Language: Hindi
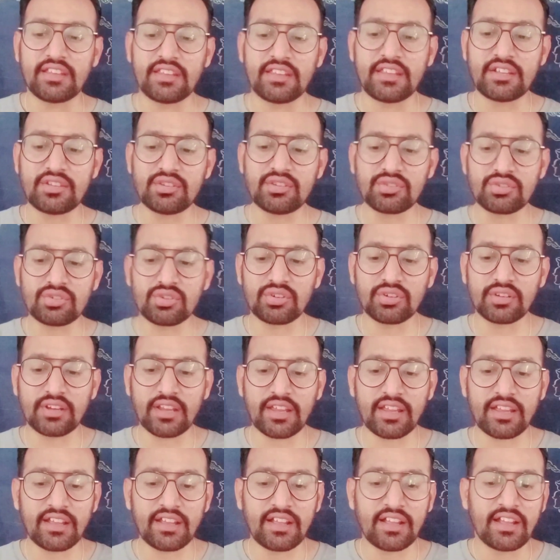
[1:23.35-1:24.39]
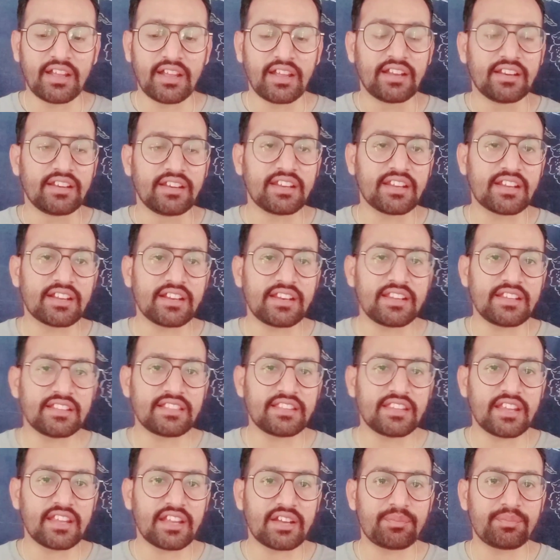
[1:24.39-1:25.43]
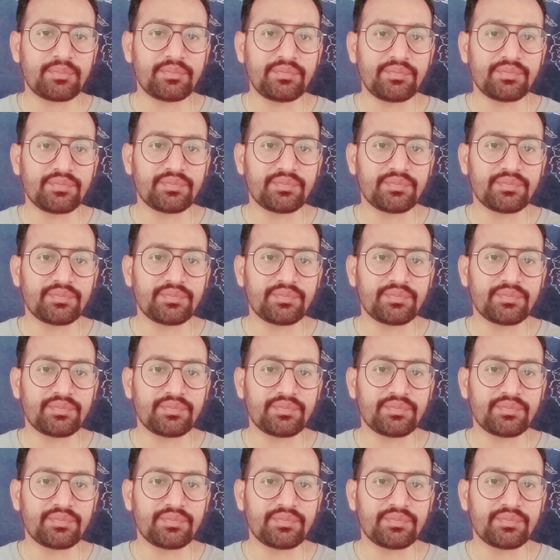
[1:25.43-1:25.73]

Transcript: ये जो सॉन्ग है निकले थे हम